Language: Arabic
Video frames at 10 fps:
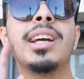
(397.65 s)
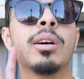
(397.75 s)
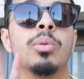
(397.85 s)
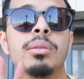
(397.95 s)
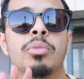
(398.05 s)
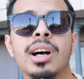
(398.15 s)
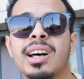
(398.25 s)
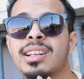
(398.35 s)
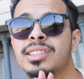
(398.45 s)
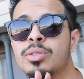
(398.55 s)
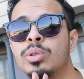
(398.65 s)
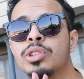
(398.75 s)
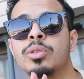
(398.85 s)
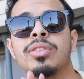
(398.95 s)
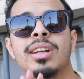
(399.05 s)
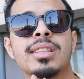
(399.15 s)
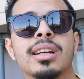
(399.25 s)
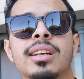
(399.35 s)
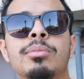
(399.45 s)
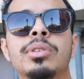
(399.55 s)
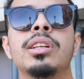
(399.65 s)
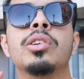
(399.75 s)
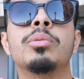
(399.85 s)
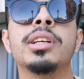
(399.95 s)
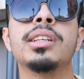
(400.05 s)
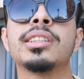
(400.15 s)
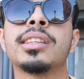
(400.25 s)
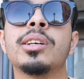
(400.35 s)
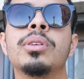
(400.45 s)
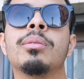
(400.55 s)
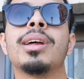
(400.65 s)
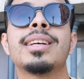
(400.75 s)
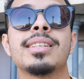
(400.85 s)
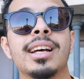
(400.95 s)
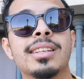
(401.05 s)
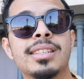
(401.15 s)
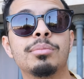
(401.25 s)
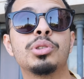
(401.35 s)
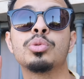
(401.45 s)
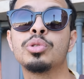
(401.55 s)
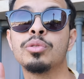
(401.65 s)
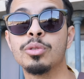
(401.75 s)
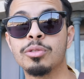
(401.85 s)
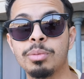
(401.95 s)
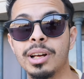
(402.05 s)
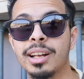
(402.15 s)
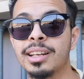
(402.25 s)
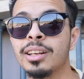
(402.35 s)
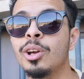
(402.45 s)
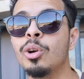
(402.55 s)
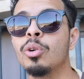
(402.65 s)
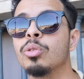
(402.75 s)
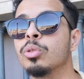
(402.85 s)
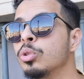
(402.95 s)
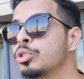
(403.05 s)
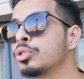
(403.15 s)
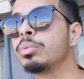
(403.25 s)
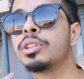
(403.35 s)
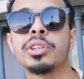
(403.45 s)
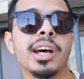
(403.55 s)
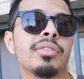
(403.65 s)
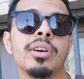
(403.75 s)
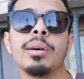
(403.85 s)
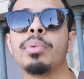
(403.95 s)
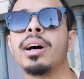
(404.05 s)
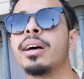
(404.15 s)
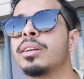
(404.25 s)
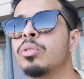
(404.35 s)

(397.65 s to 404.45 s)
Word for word: الاخوان مؤخرا كنت سولتكم في انستغرام قلت لكم يعني تعطوني البلايص اللي خصنا نمشيو نشوفوهم في باري وشنو بغيتو تعرفوا على باري